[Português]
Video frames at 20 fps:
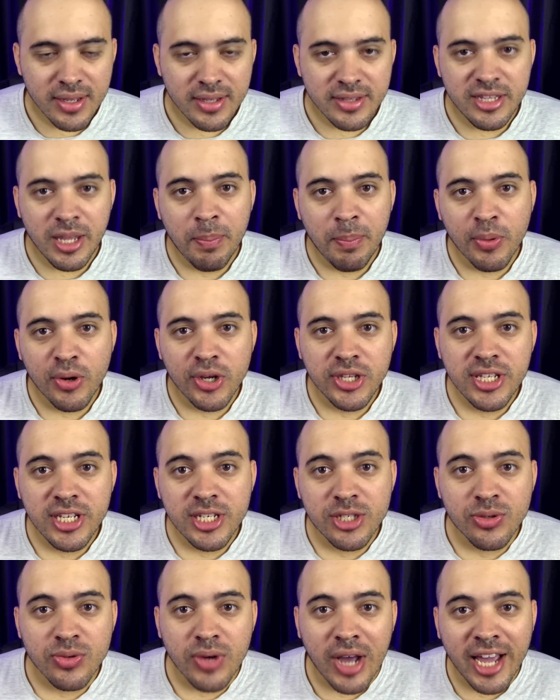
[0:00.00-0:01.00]
Depois
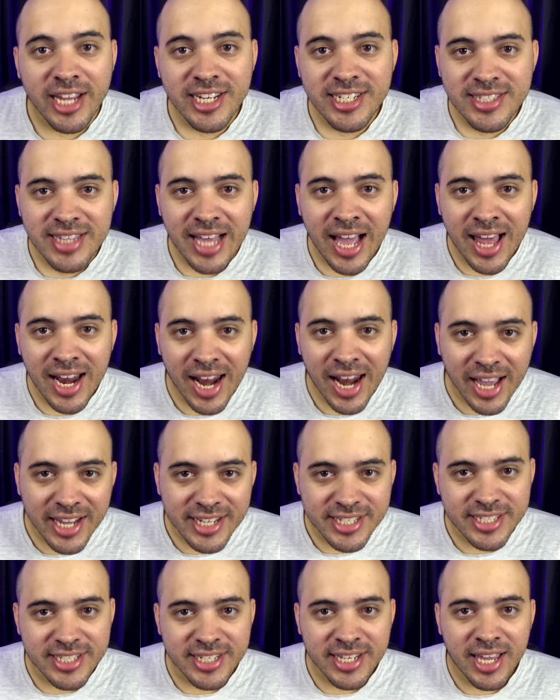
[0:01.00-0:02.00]
disso, a
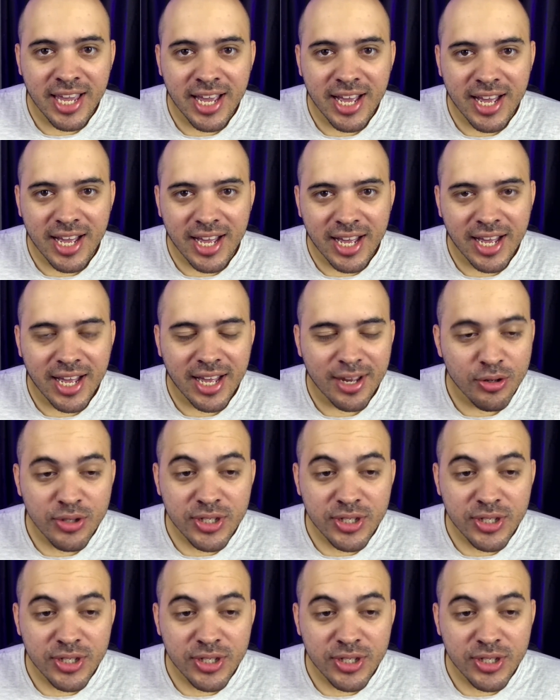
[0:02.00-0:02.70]
Starlight, que é a luz